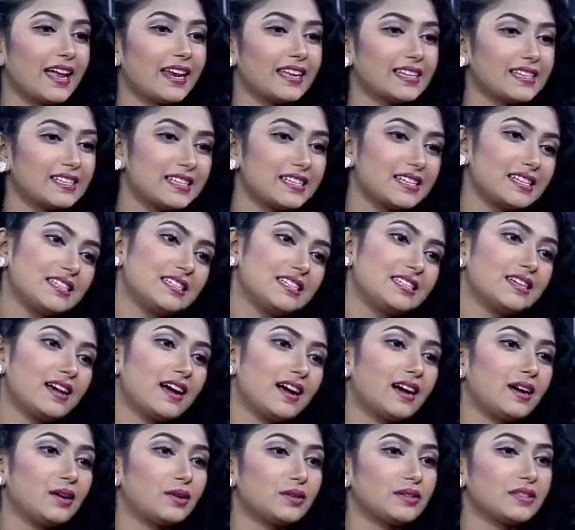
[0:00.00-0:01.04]
ক্যারেক্টারটা
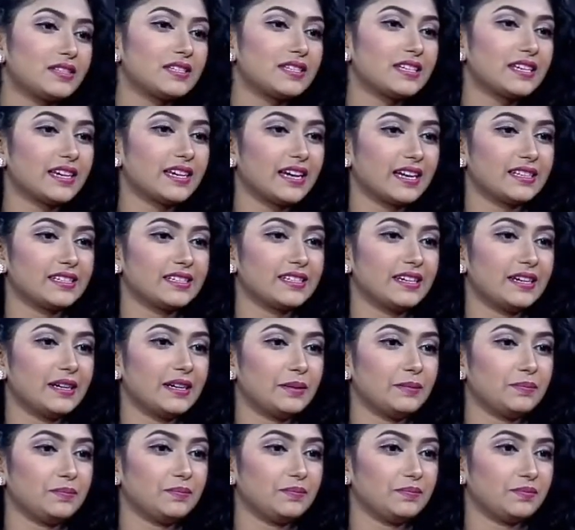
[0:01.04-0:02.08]
হচ্ছে একটা
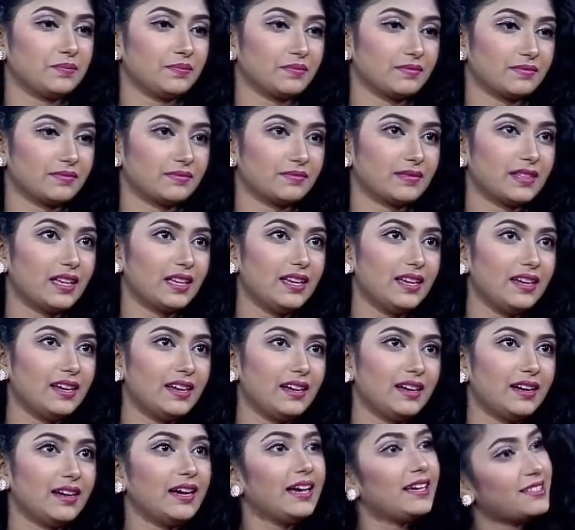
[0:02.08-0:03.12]

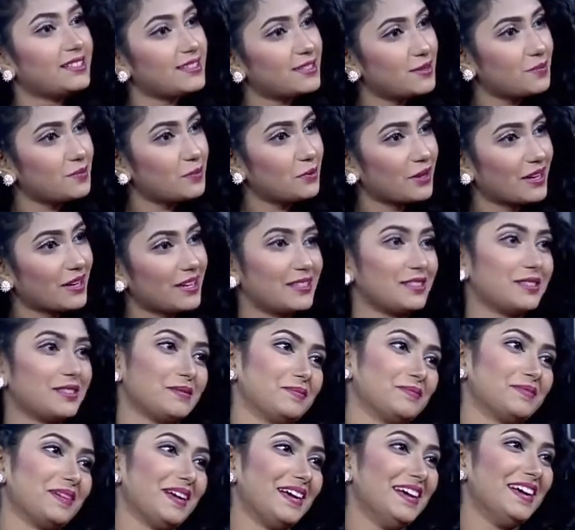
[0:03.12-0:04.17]
এইচএসসি পরীক্ষার্থী
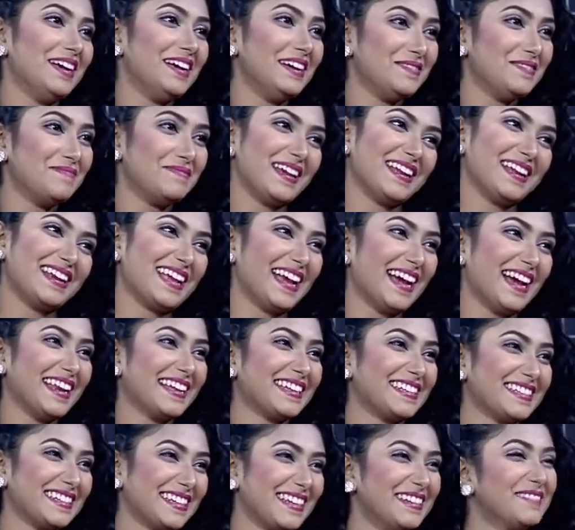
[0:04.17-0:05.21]

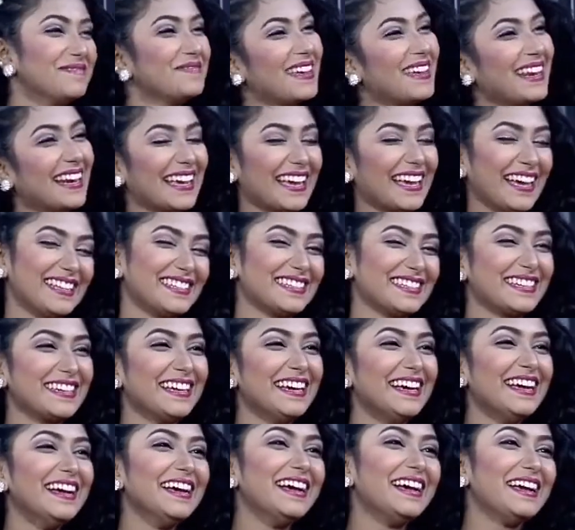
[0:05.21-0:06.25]
আচ্ছা, মিলে গেছে
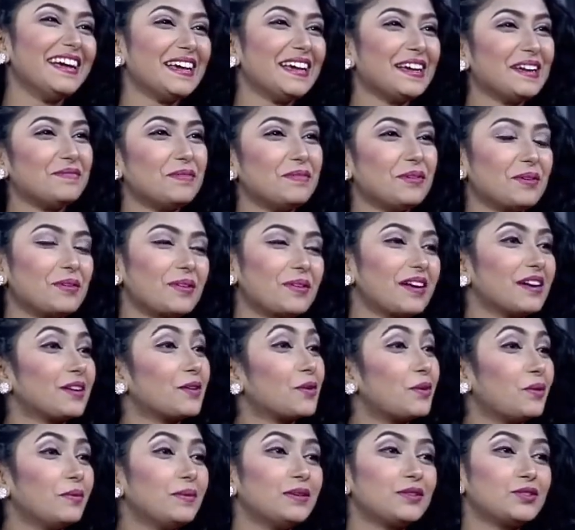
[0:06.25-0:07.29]
এবং ওখানে
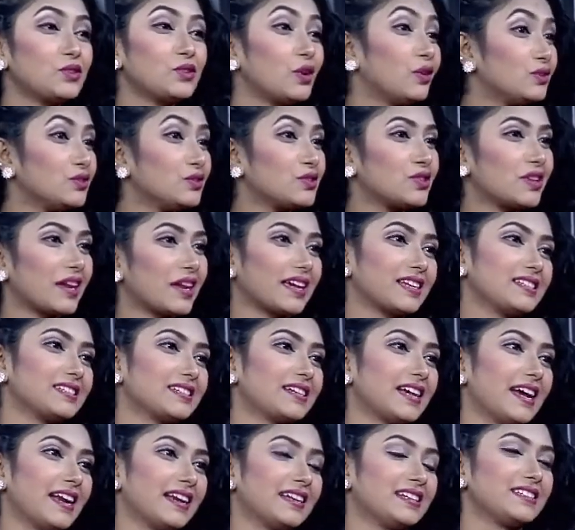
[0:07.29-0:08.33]
খুবই চঞ্চল একটা
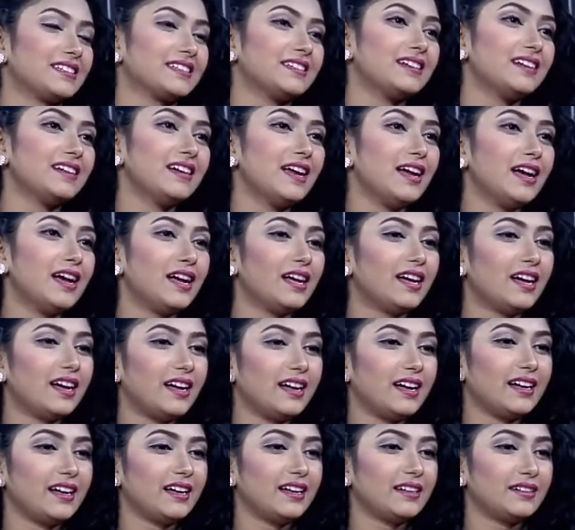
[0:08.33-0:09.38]
ক্যারেক্টার
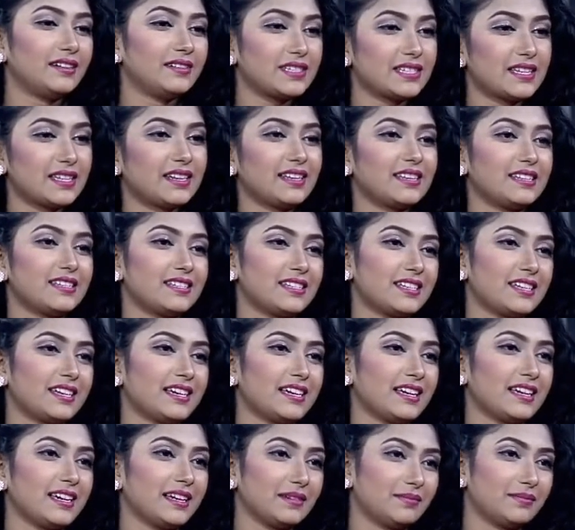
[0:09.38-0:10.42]
রিসেন্টলি সে
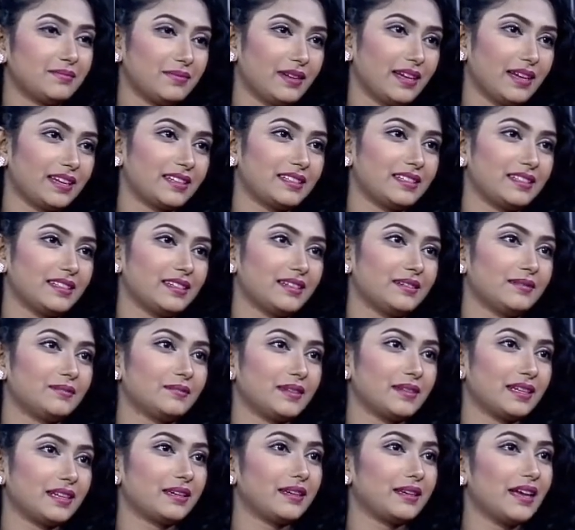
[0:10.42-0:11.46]
একটা
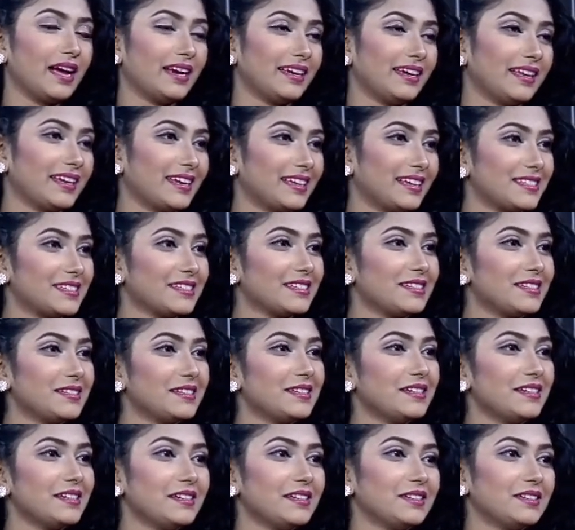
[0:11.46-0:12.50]
মানে হারিয়ে গেছে
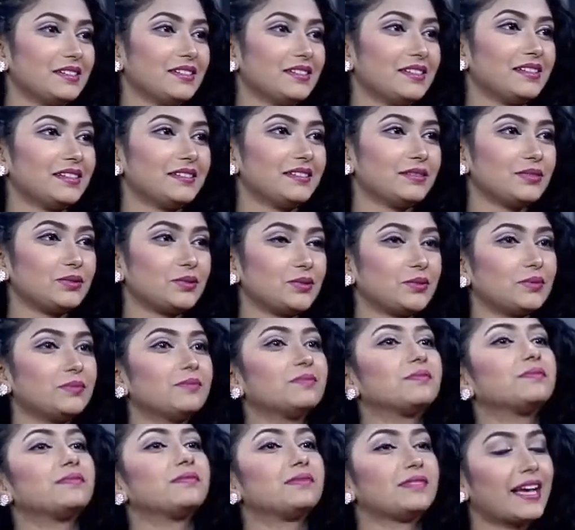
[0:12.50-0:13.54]
আচ্ছা তো
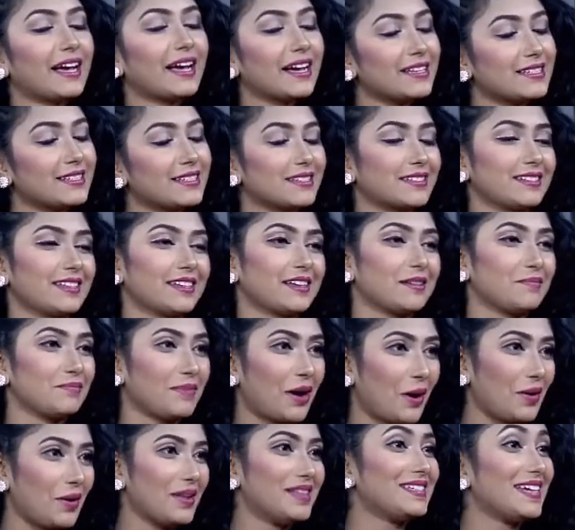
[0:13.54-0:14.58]
দেখা যাক তাকে
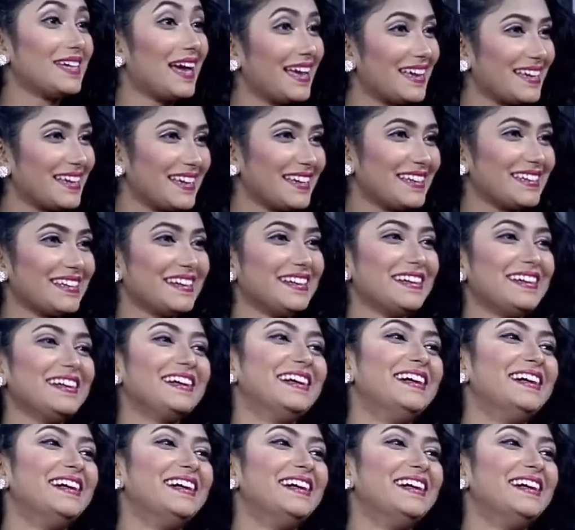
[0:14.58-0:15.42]
পাওয়া যায় কিনা